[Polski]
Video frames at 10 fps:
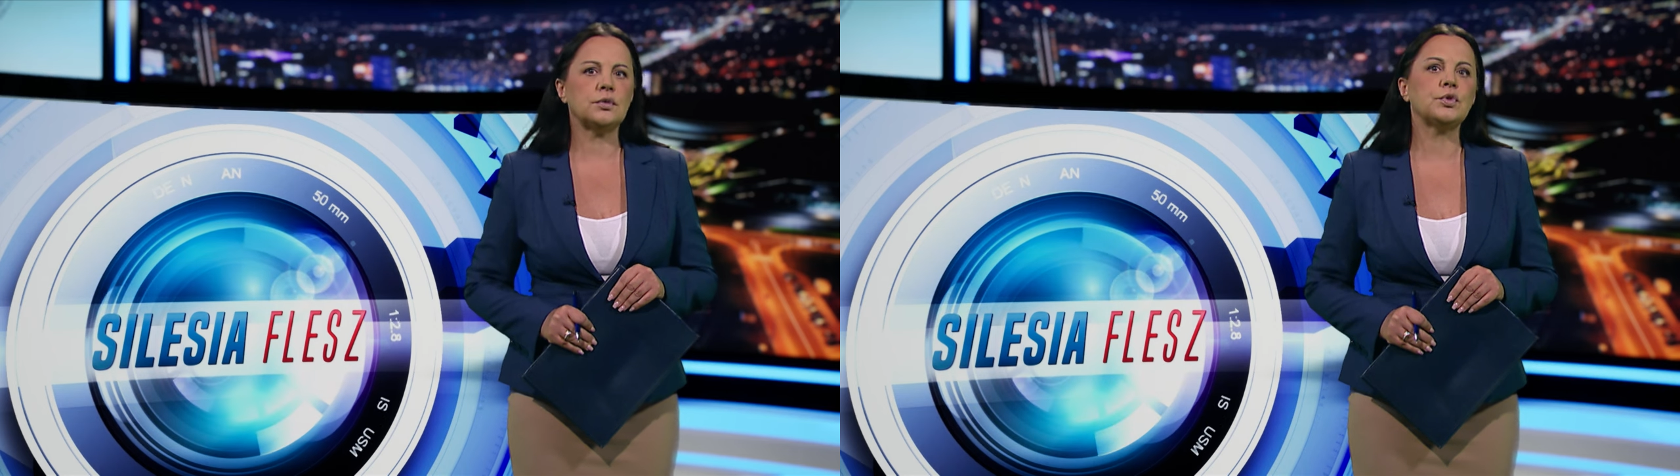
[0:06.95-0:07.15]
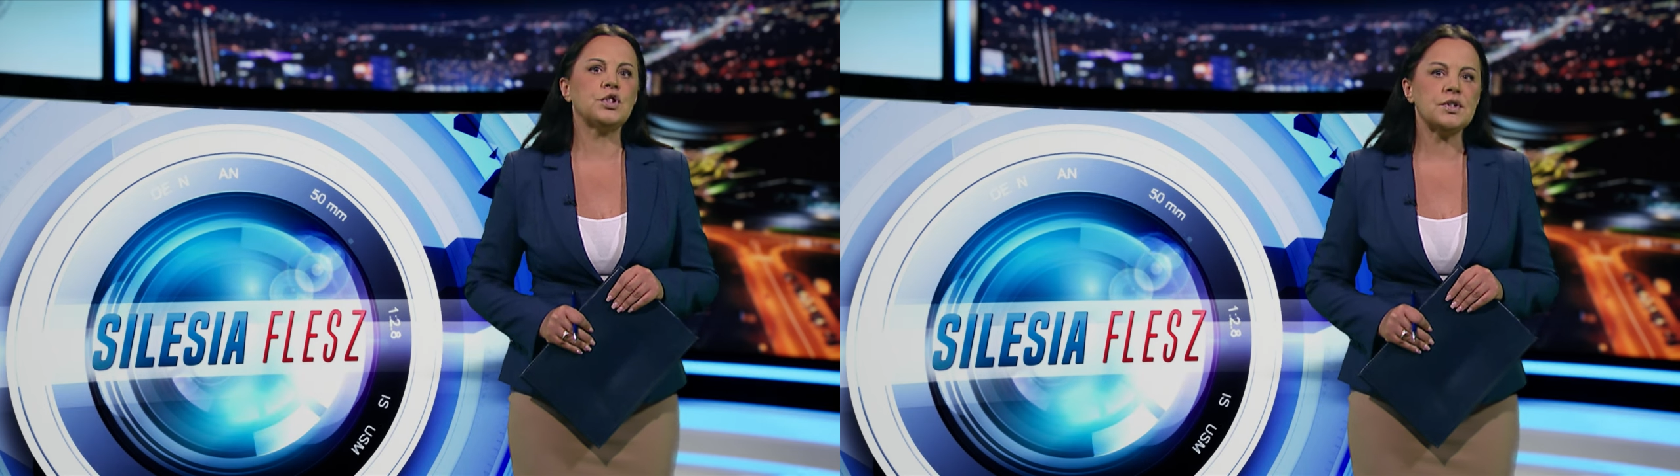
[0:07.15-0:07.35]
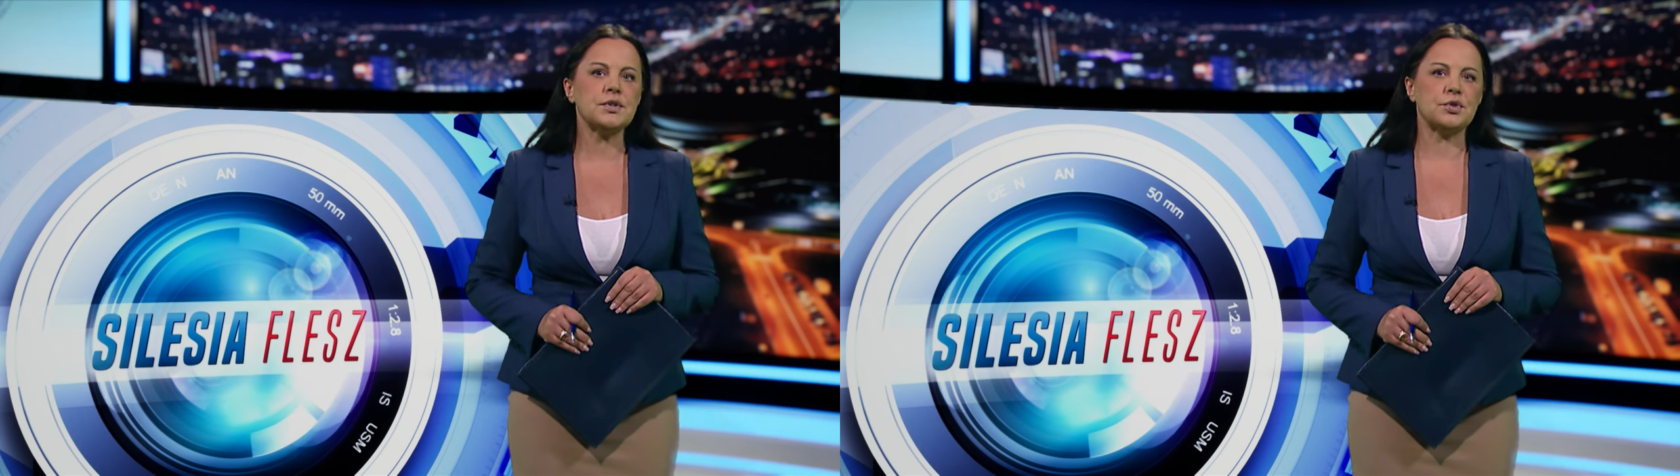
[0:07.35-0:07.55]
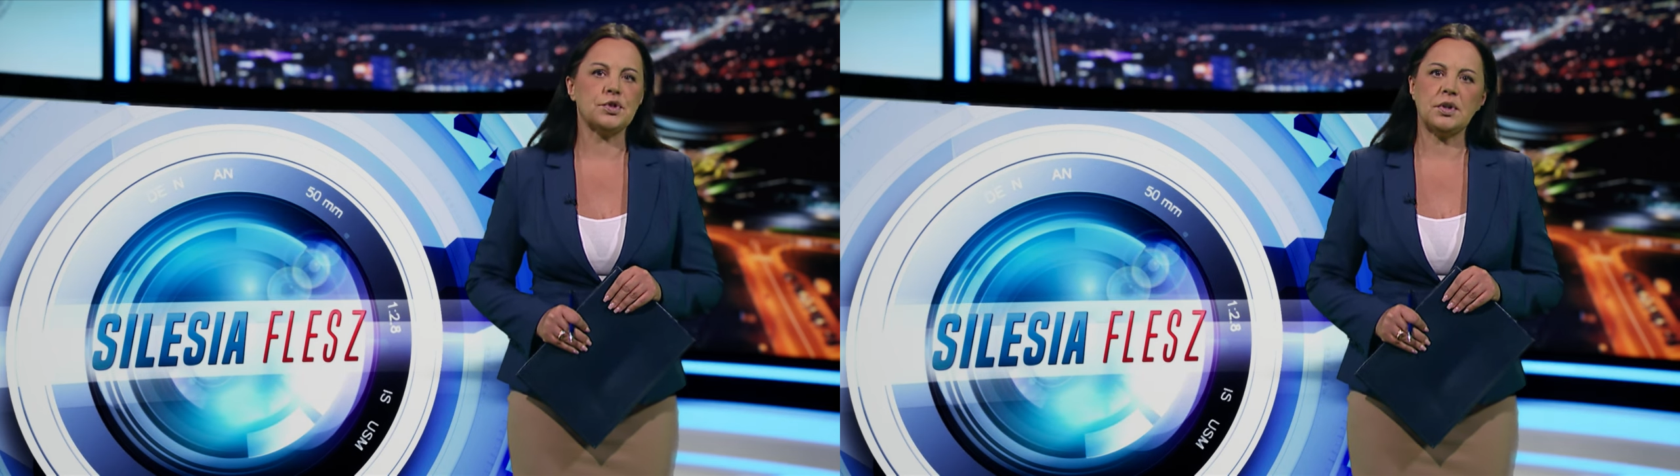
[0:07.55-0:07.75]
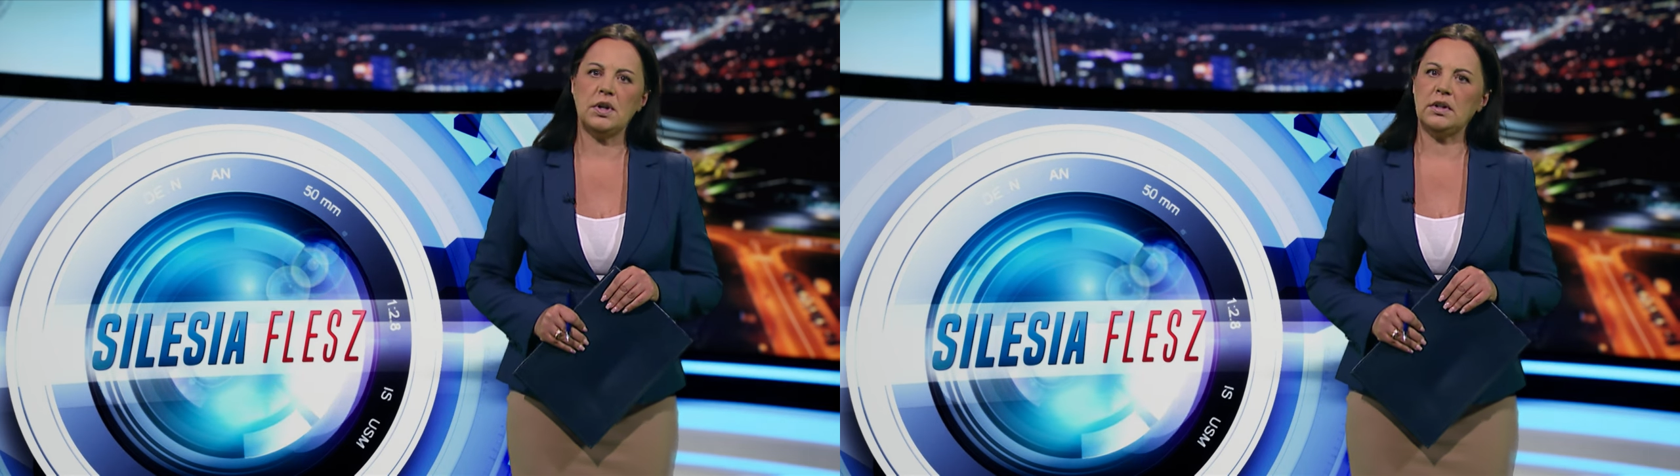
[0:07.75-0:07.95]

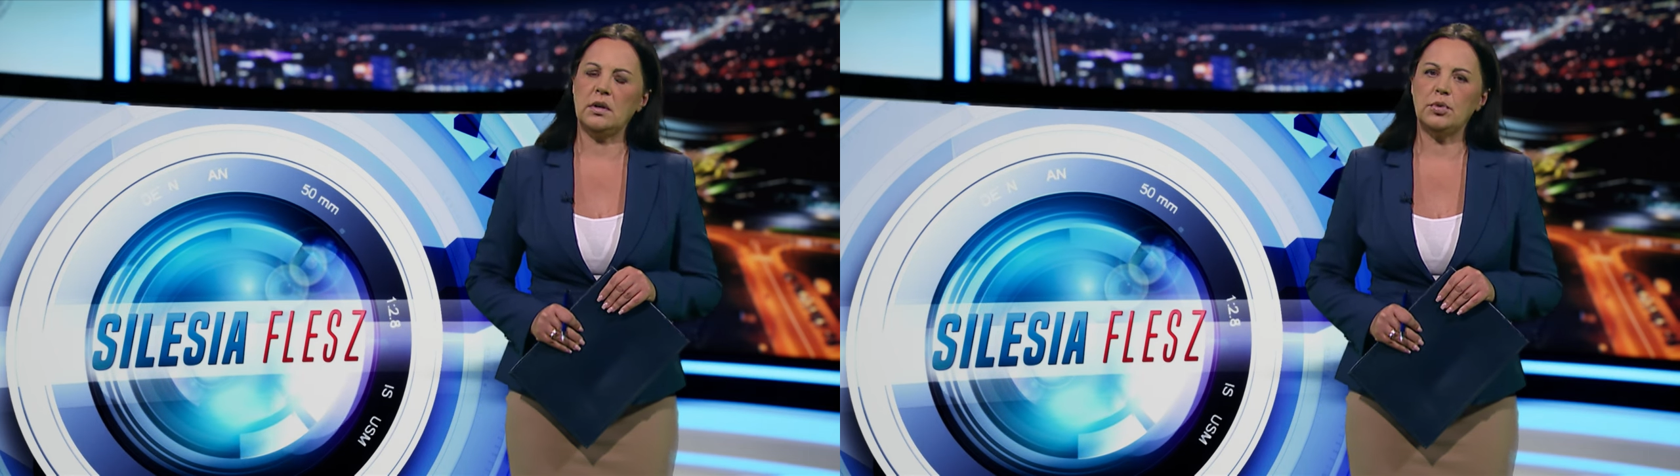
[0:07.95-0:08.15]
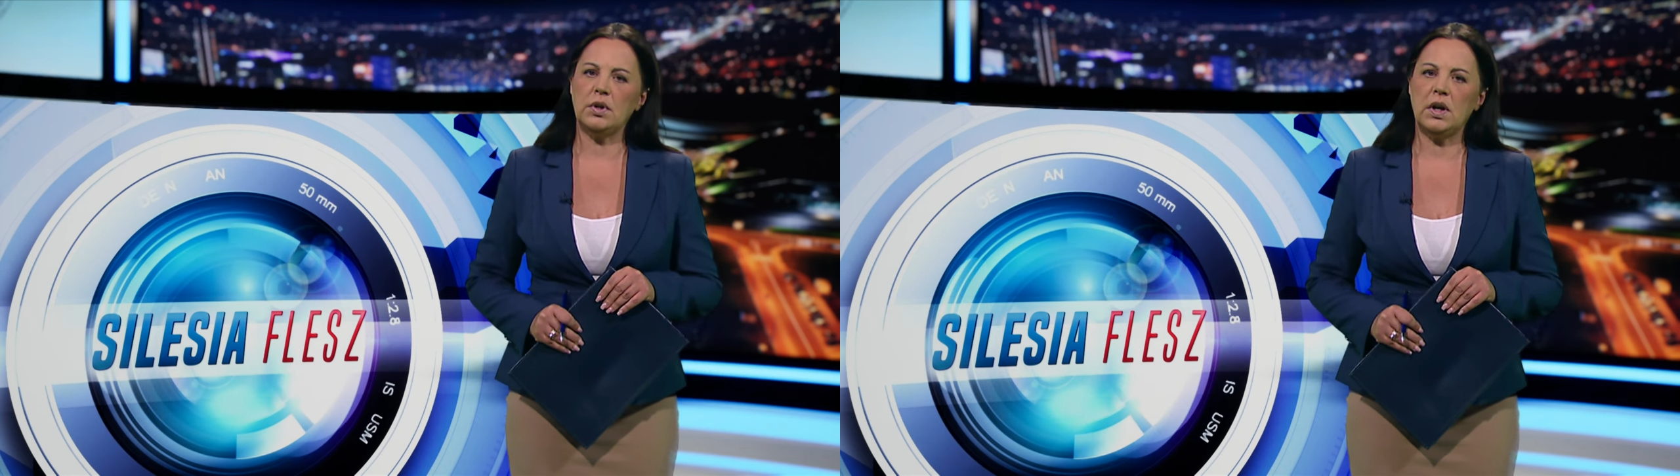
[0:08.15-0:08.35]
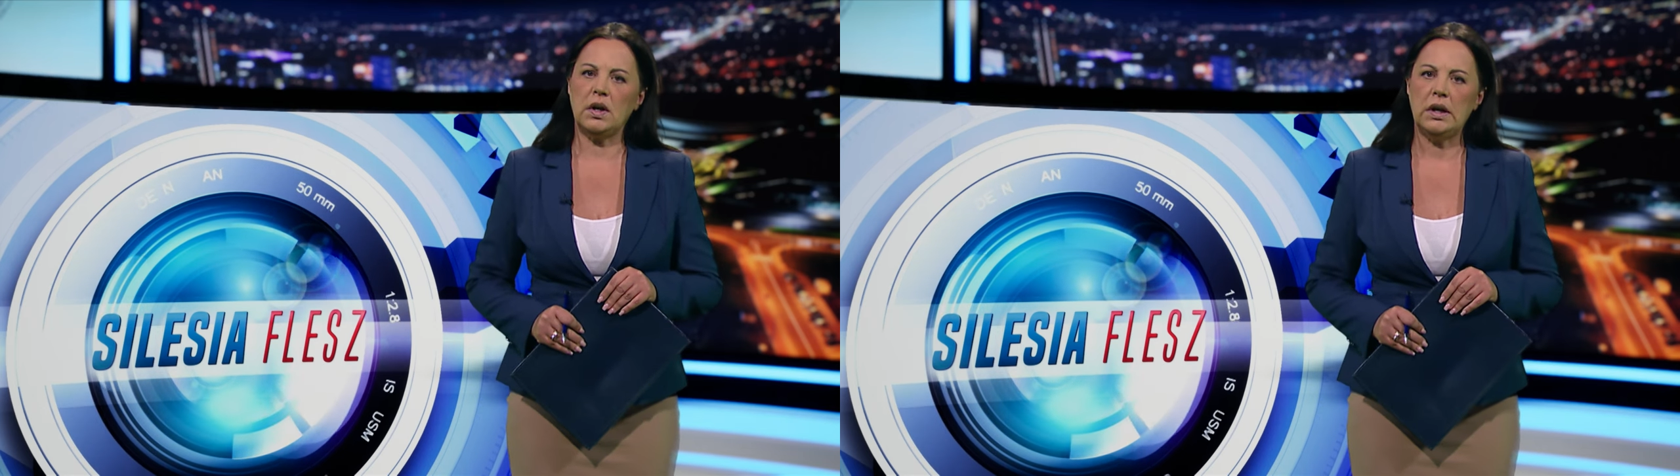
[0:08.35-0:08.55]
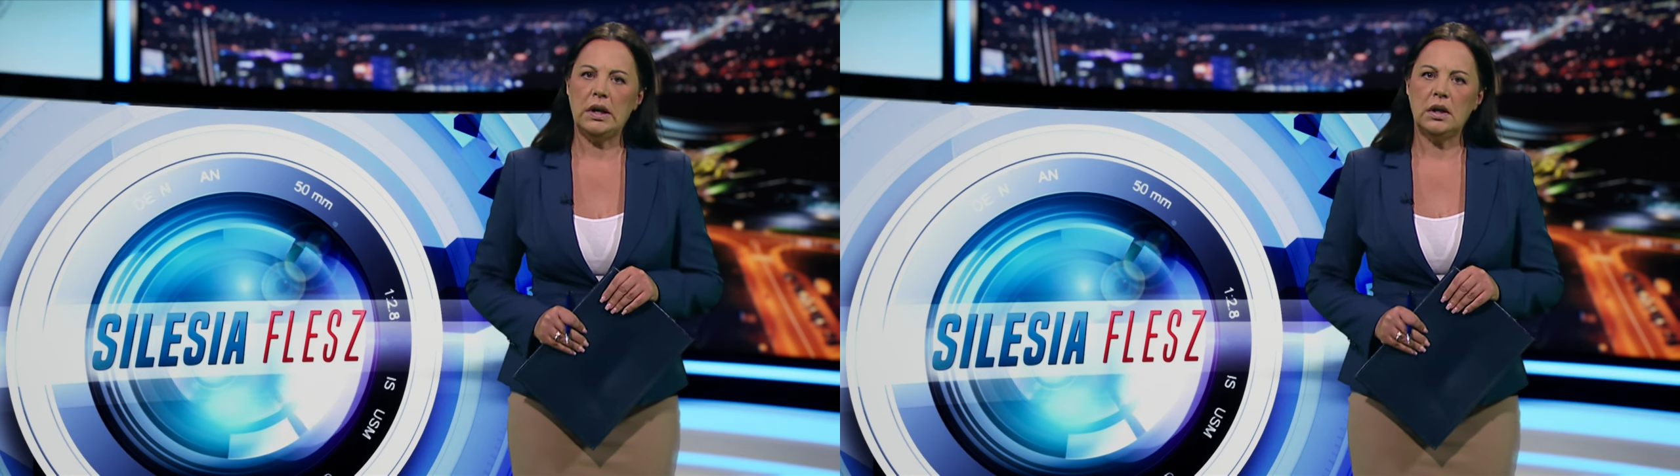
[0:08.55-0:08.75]
24-letnia Polka,